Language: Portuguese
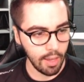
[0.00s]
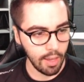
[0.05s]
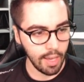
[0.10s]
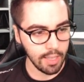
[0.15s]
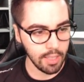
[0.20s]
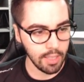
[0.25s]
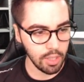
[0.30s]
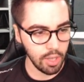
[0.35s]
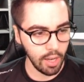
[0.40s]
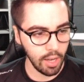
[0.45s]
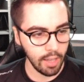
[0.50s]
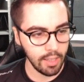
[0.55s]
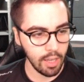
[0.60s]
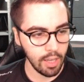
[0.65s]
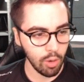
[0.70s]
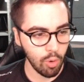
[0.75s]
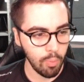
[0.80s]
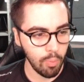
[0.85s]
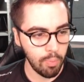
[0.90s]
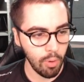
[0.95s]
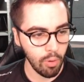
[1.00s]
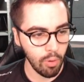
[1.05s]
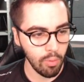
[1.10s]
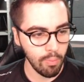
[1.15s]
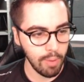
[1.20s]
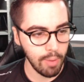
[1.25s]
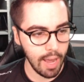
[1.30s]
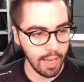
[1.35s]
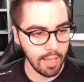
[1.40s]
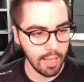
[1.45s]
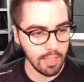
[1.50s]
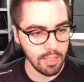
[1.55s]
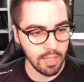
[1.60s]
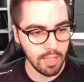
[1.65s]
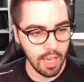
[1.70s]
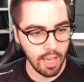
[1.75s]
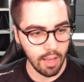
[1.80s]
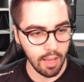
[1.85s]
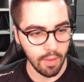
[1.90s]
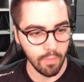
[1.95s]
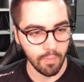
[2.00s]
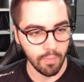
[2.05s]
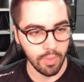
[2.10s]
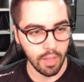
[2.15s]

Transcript: Essa geladeira, cupom BLACK100.